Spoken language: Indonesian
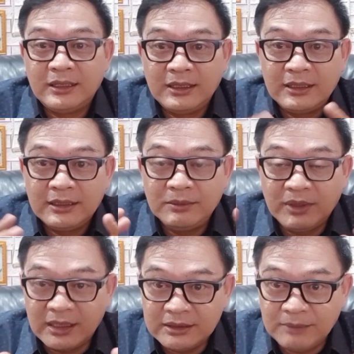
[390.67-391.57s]

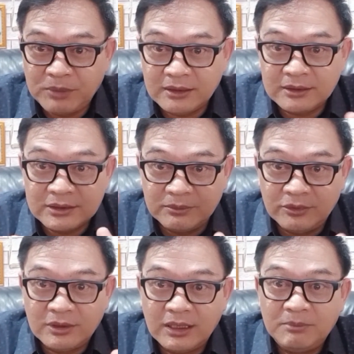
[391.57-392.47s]
Demikian sahabat,
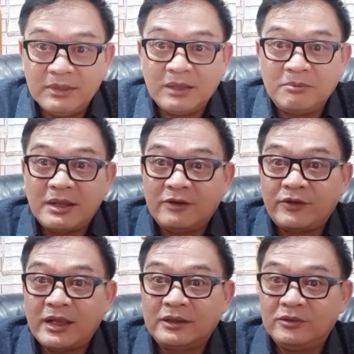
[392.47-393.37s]
semoga
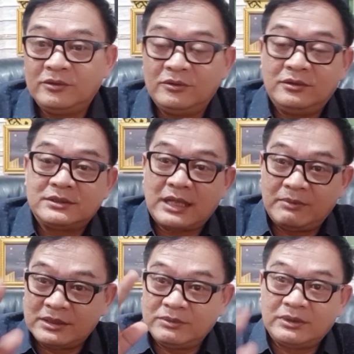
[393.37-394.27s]
bermanfaat untuk
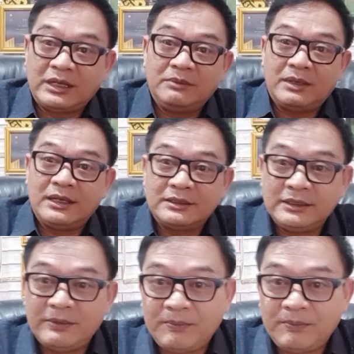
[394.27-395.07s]
sahabat semua. Terima kasih.